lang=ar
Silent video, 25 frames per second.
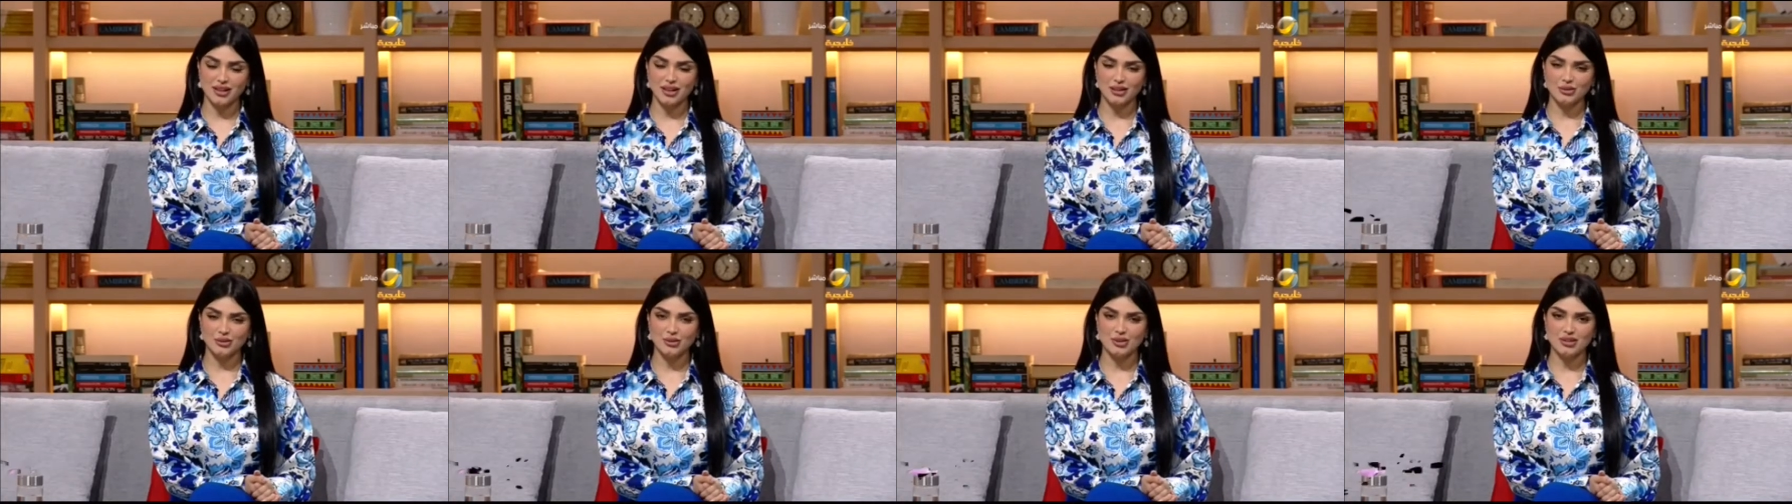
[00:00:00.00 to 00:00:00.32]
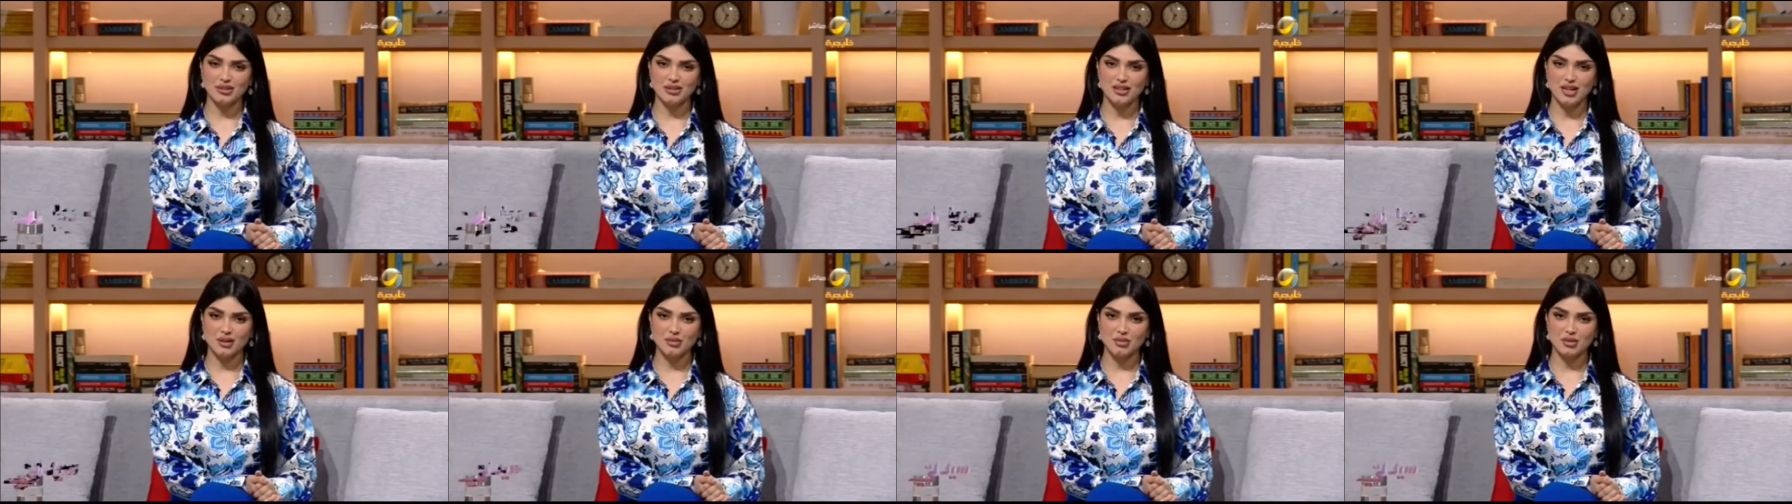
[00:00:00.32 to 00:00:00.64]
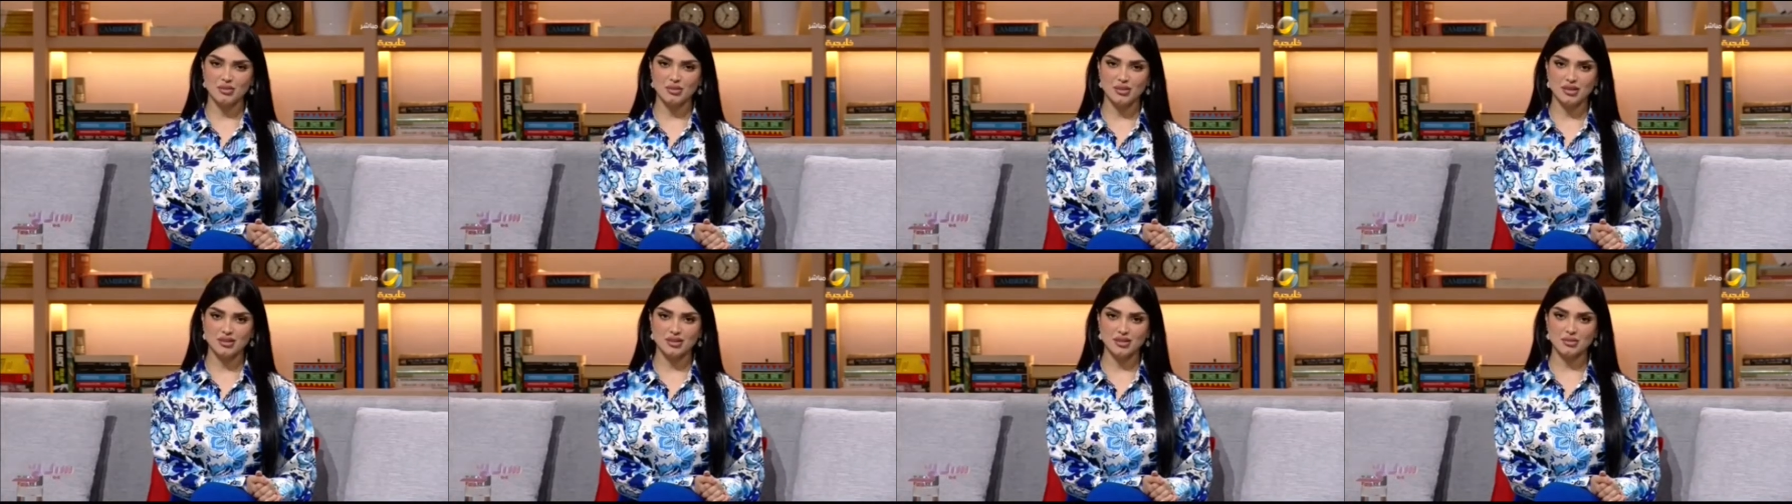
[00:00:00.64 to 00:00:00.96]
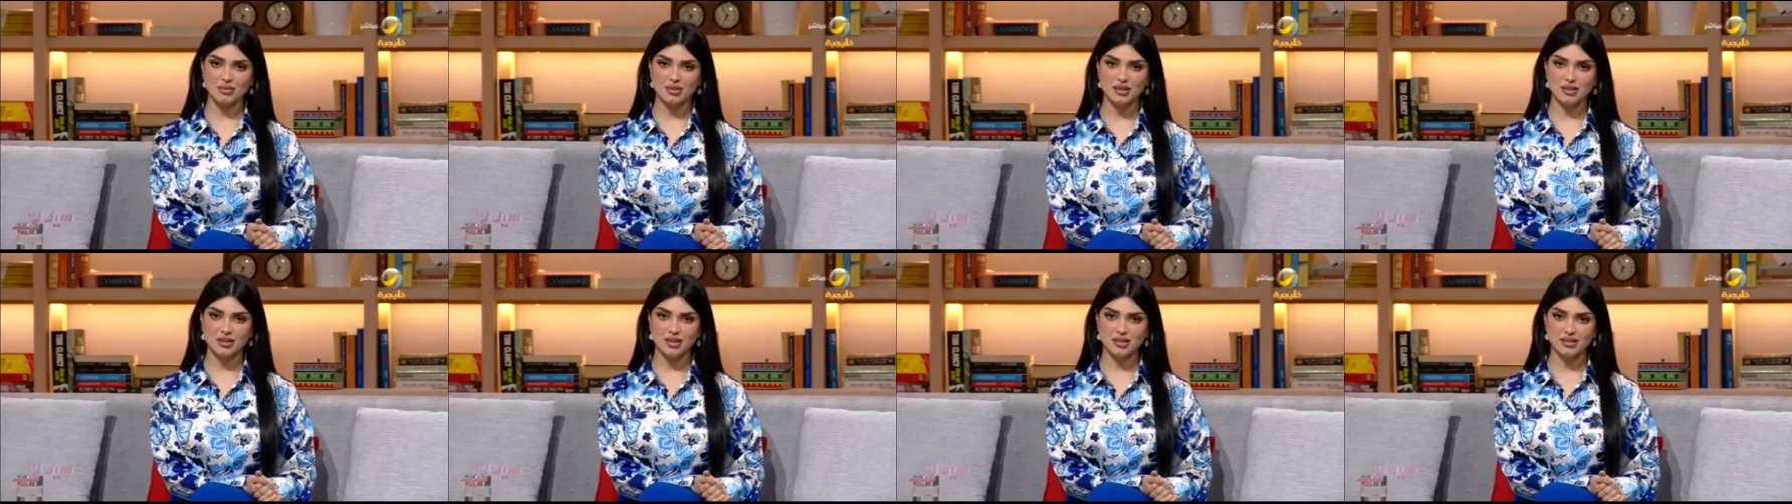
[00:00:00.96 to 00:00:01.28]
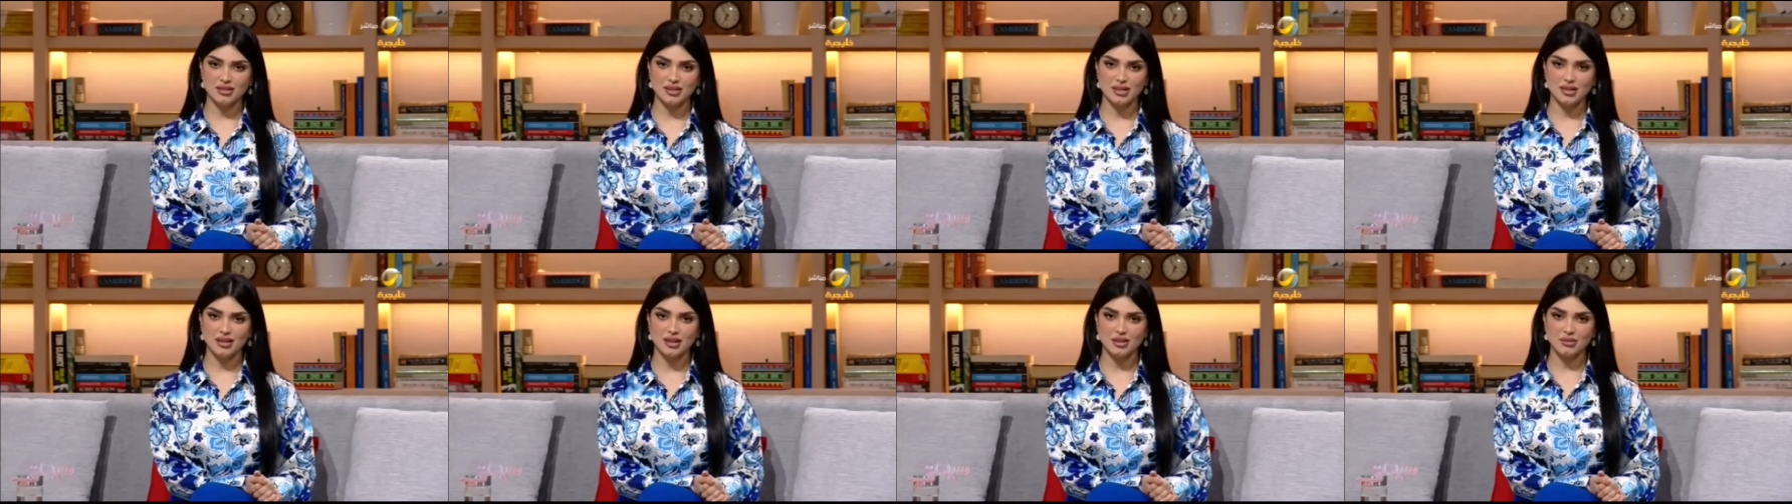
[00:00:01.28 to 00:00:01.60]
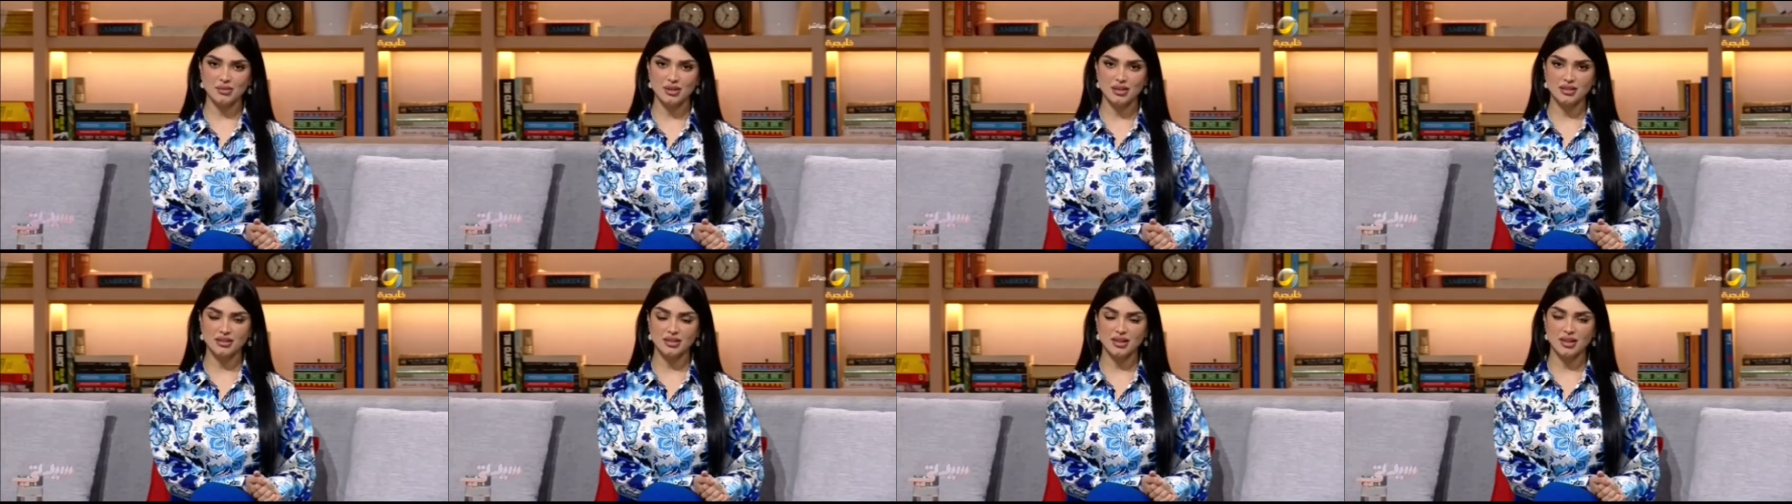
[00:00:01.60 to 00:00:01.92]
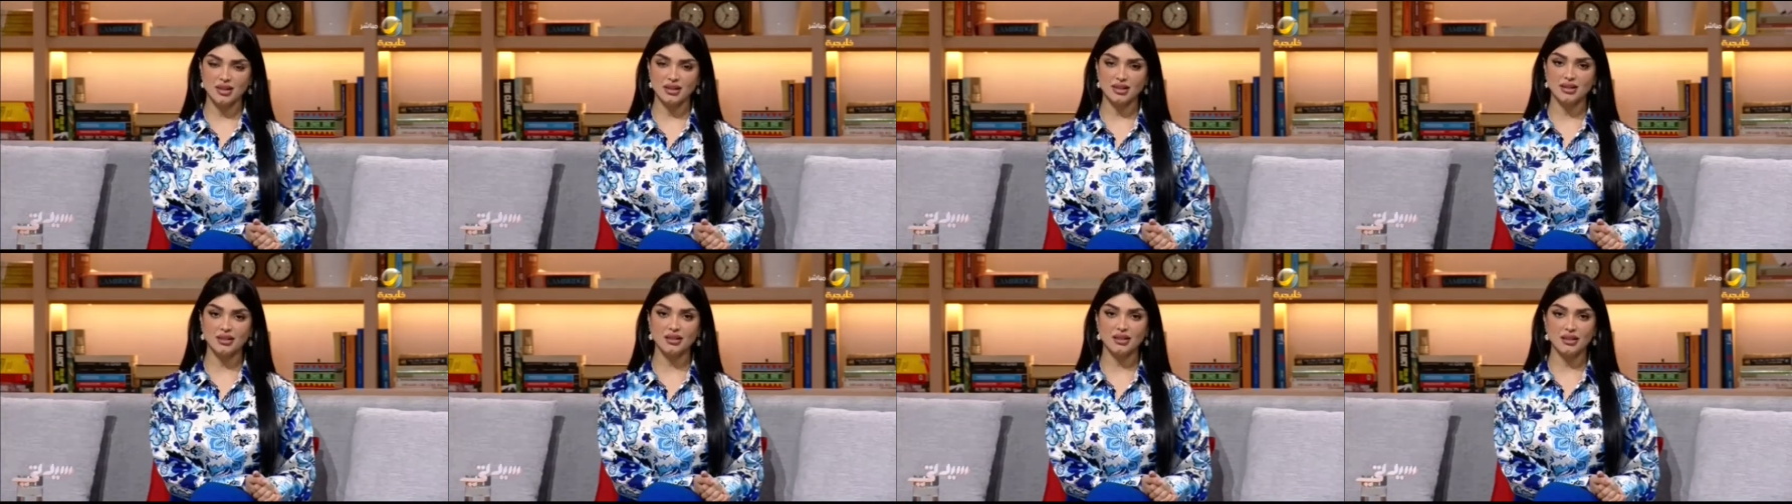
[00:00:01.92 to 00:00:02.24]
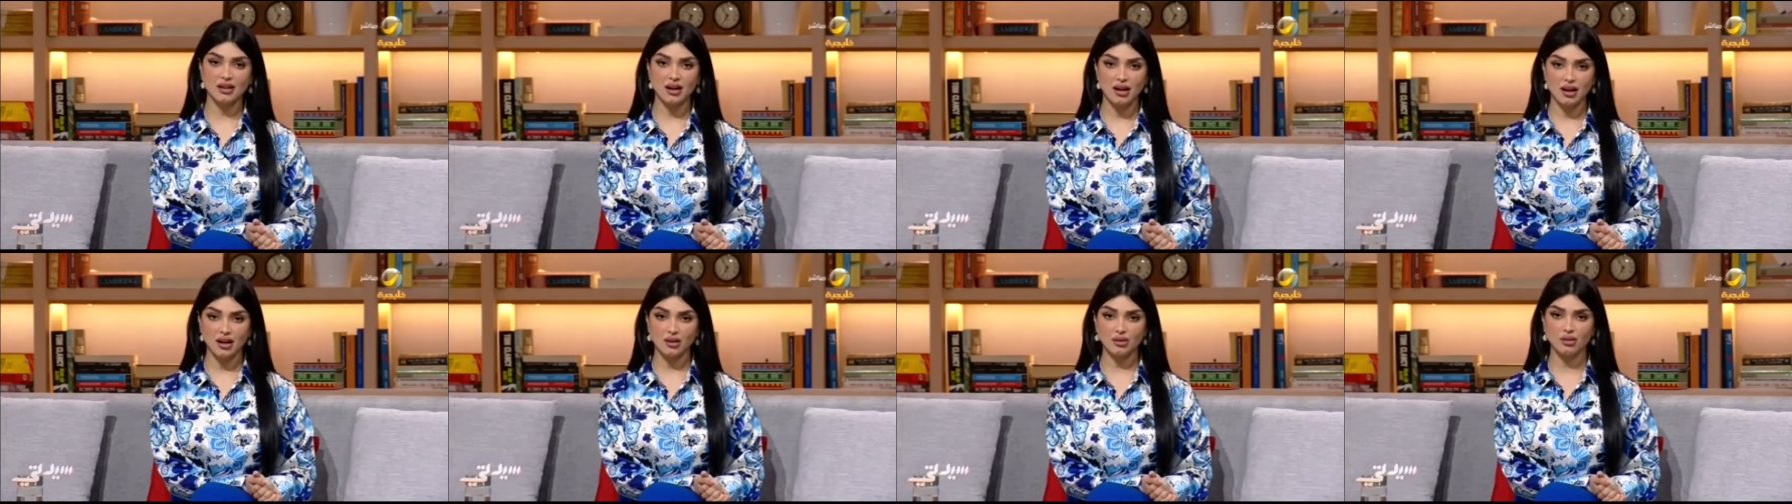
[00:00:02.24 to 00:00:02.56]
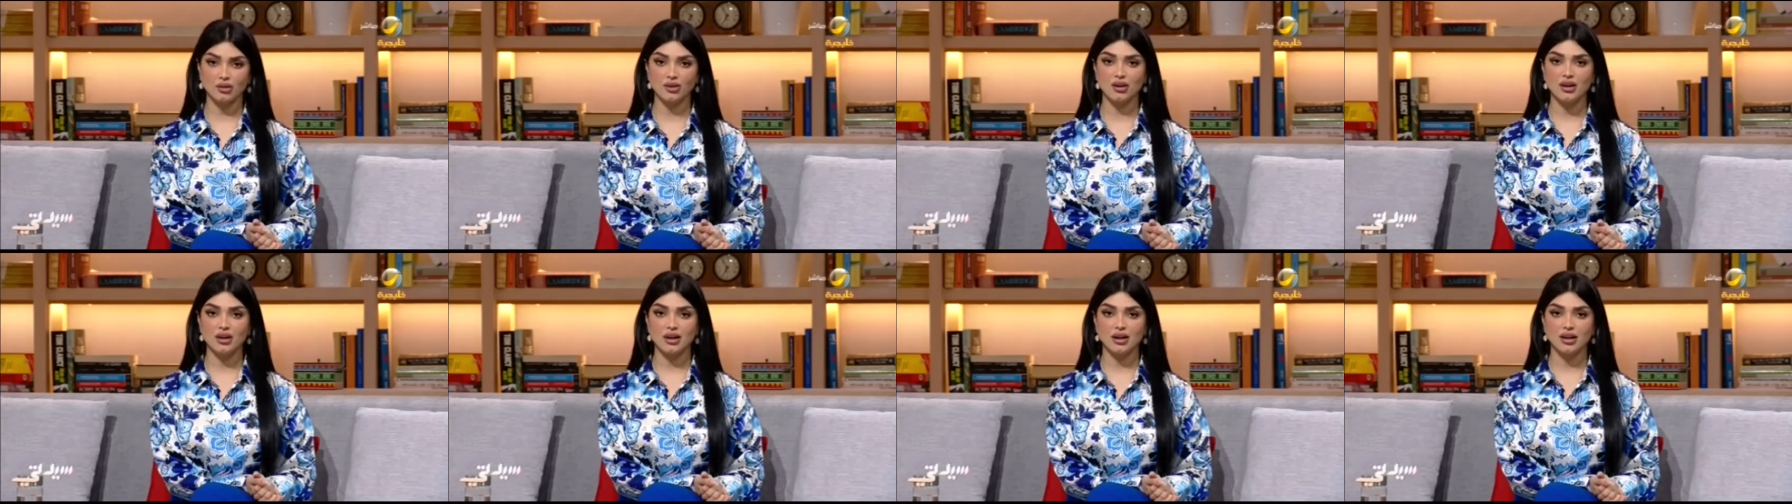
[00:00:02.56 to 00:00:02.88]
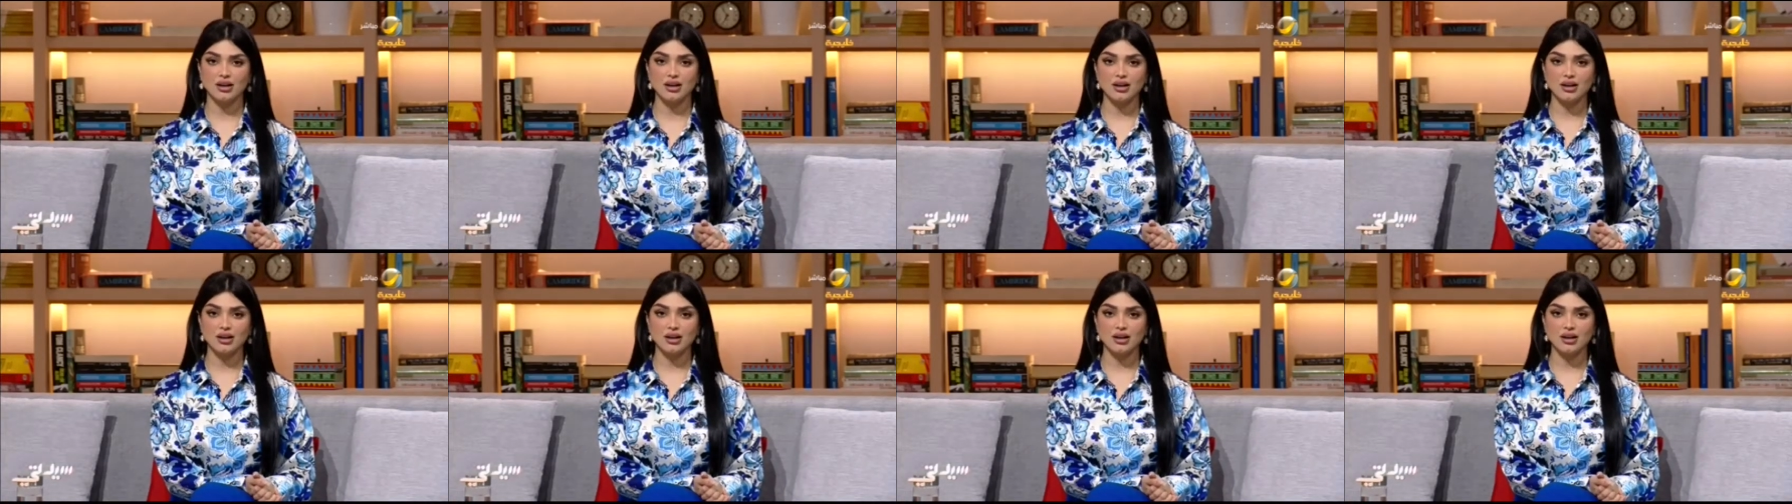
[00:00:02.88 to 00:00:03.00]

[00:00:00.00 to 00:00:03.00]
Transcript: خلونا نتابع مع زميلنا حسين الحميدان لقائه